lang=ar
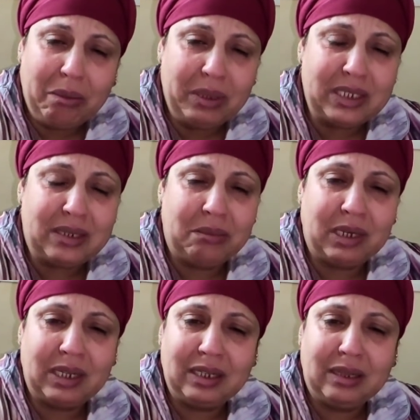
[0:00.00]
بنتي
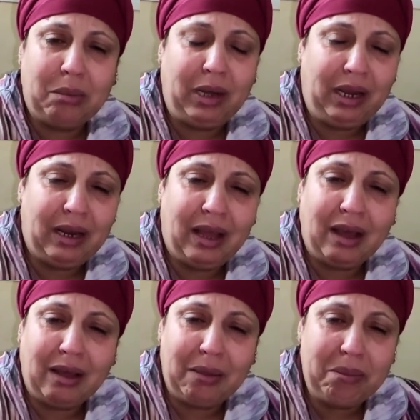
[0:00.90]
مريضه
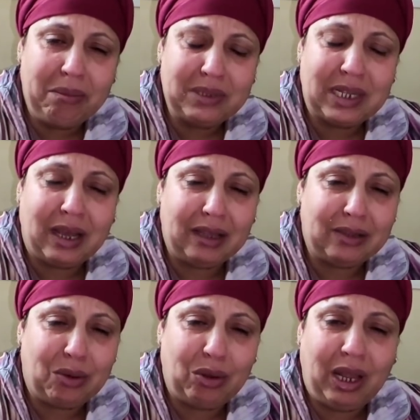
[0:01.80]
بالحلاقه
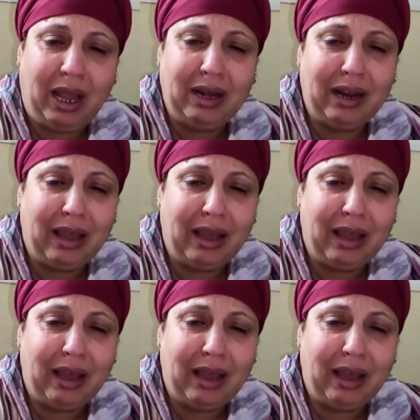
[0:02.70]
تيقطروا لها على